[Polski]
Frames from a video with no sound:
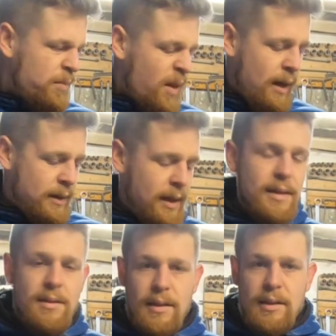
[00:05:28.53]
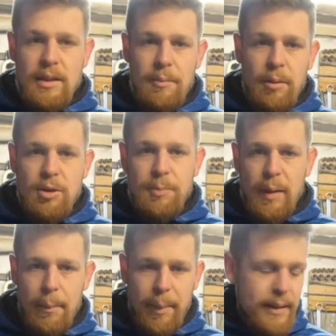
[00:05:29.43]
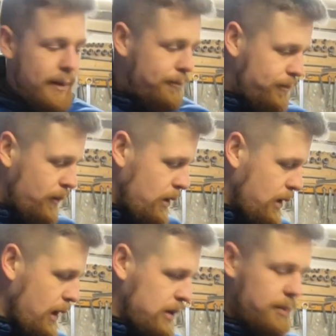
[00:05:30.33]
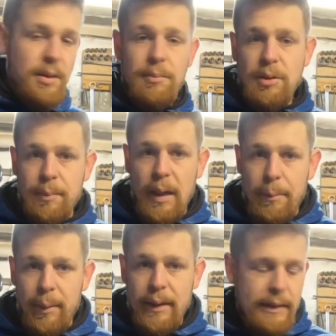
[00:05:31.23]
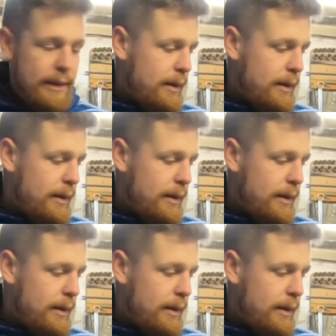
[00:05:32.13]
A teraz zaczynamy robić parapety. I teraz, żeby zrobić parapet,